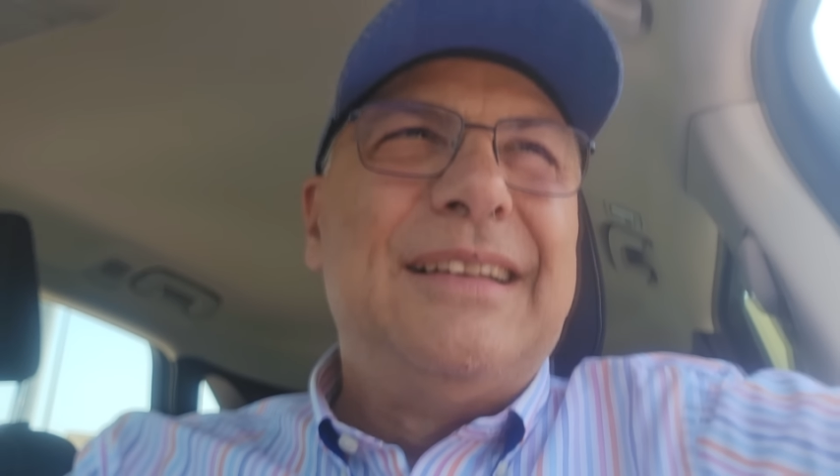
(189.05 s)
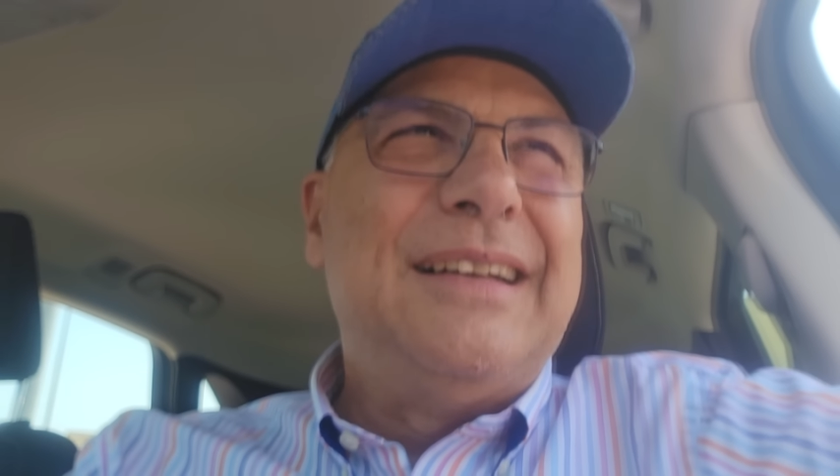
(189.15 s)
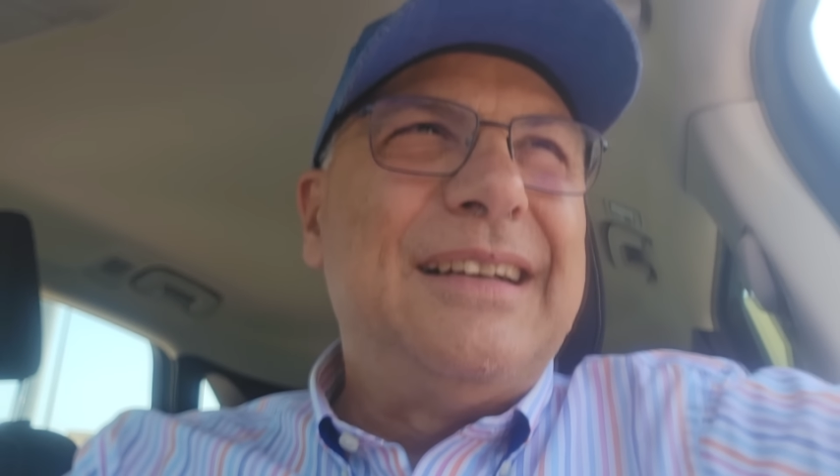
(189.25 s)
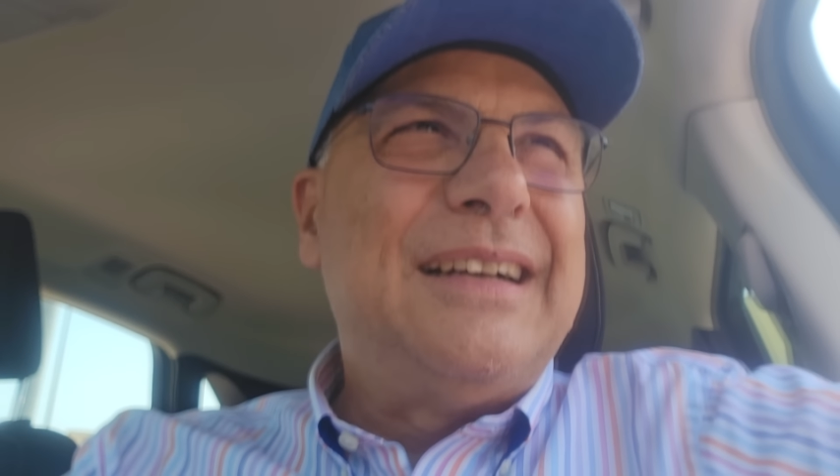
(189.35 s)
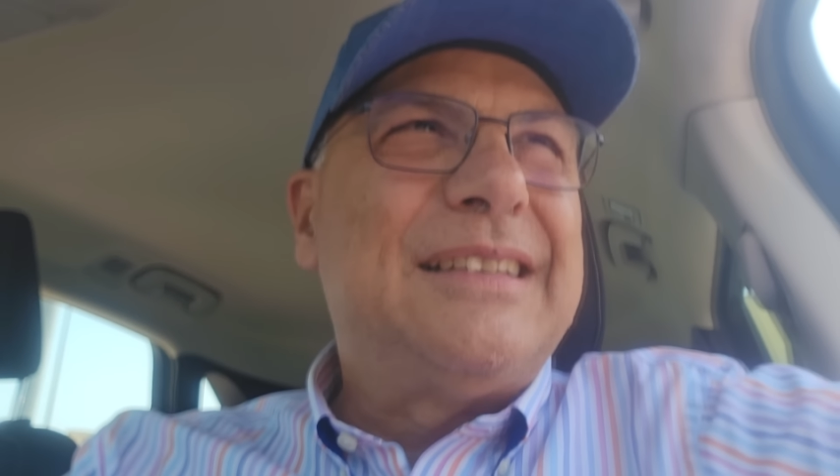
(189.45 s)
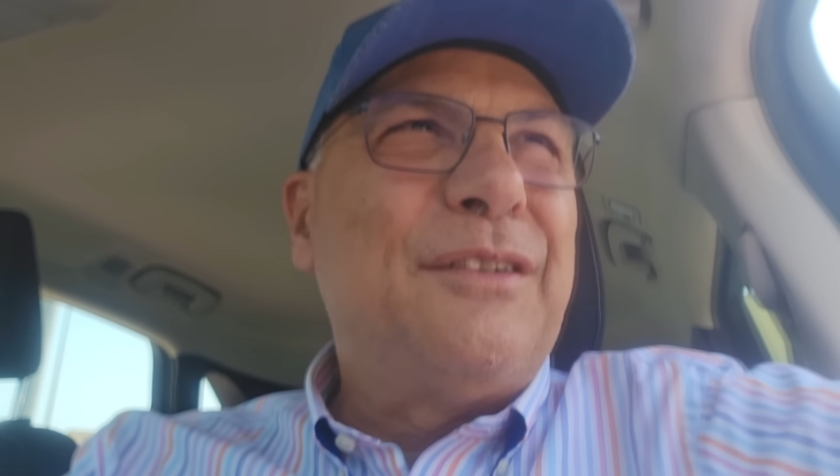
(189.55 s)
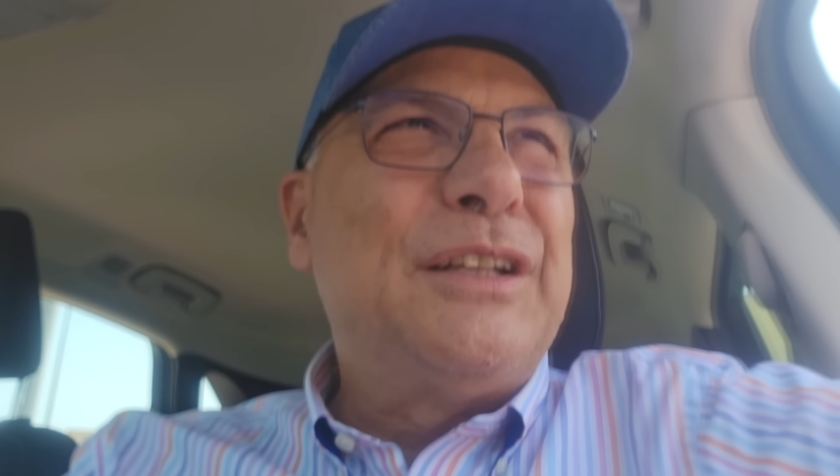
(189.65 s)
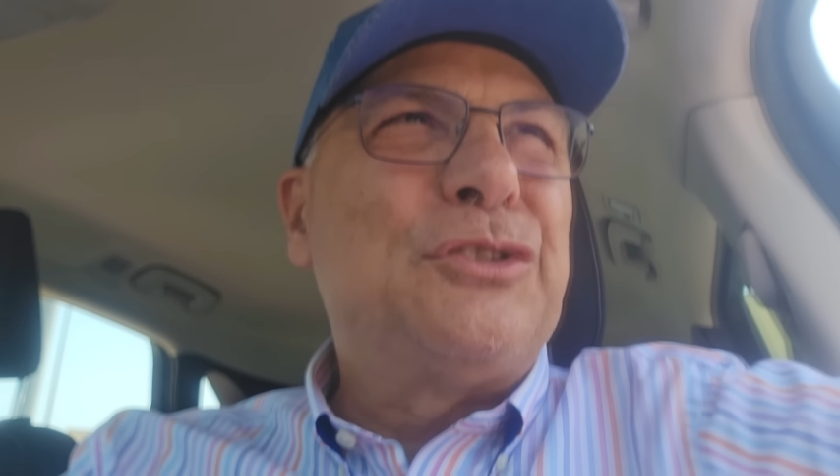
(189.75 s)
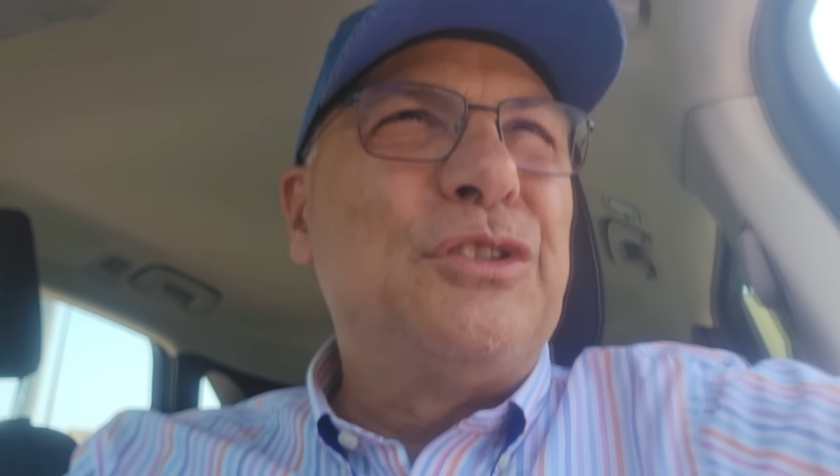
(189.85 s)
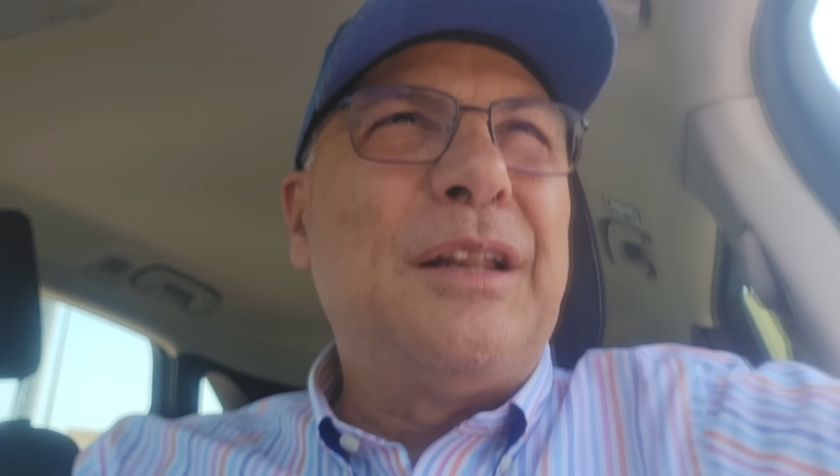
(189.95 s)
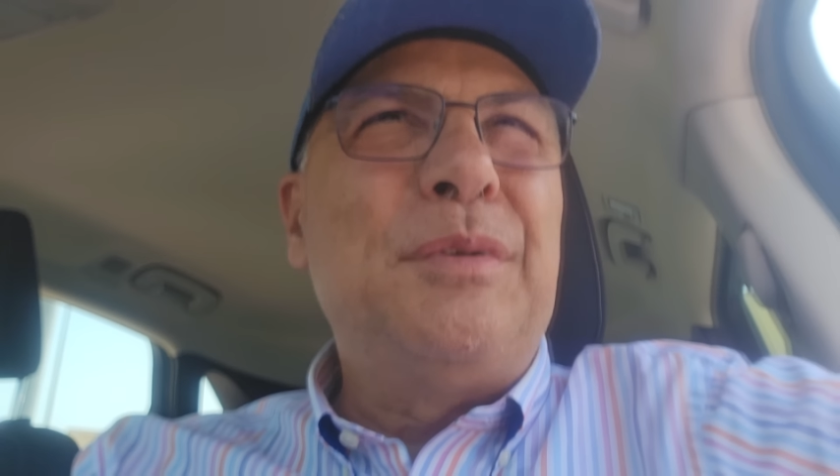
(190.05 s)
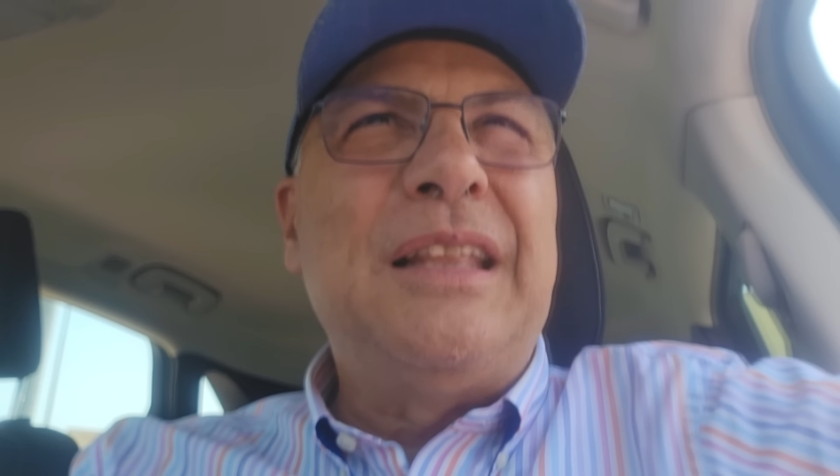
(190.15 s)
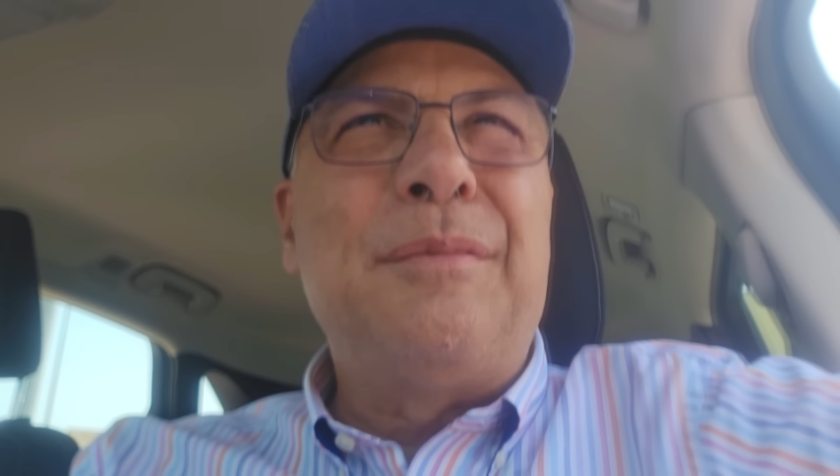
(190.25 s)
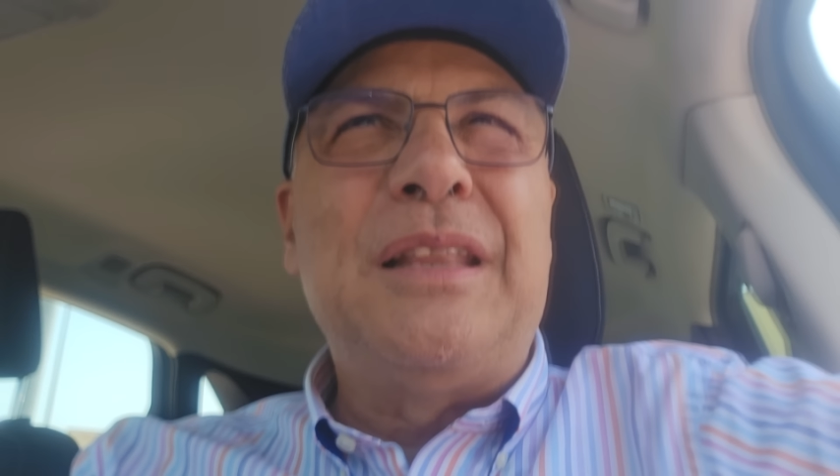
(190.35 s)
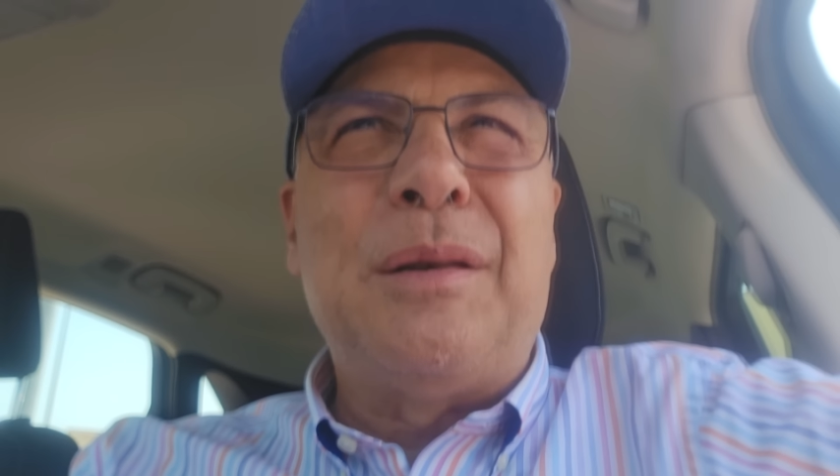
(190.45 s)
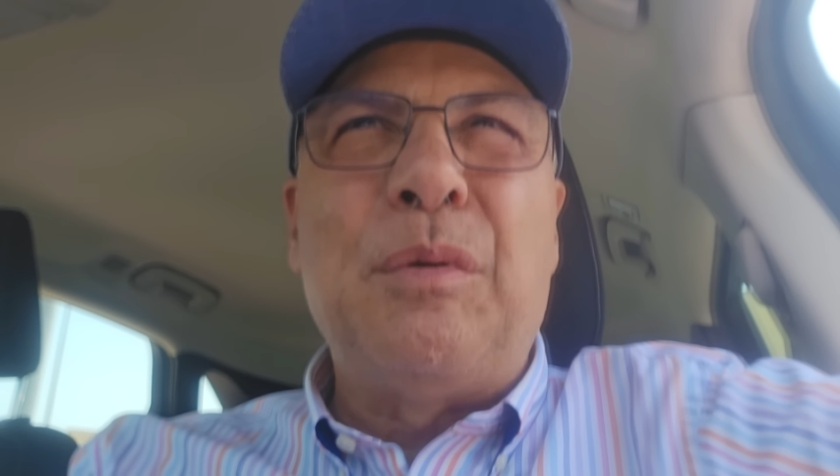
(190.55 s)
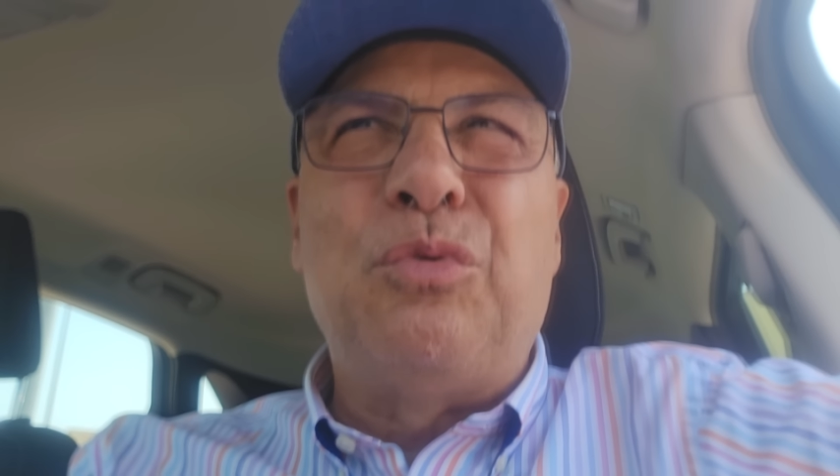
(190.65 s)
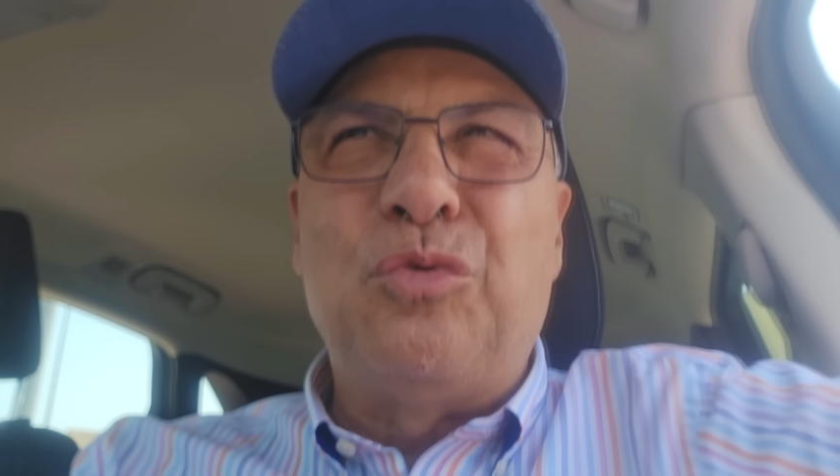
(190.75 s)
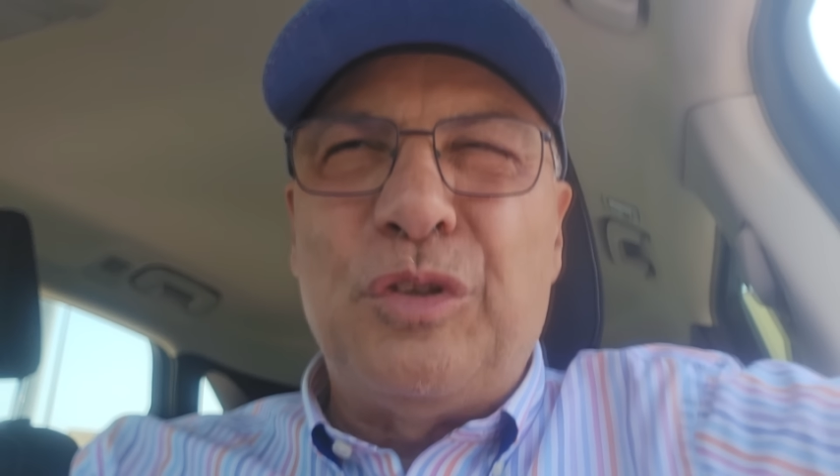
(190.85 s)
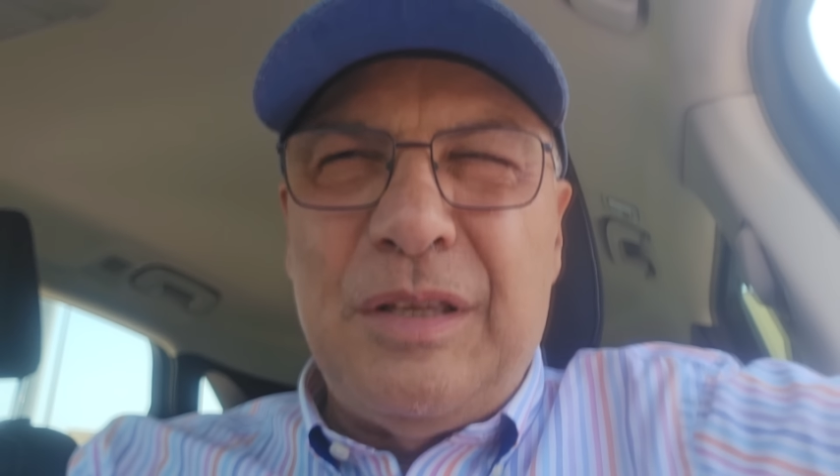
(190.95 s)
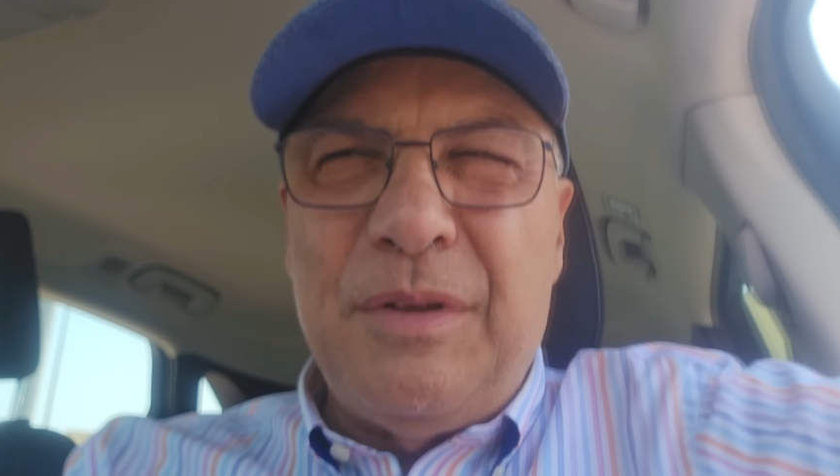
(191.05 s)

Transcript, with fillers: eh, attraverso derbyderbyderby.it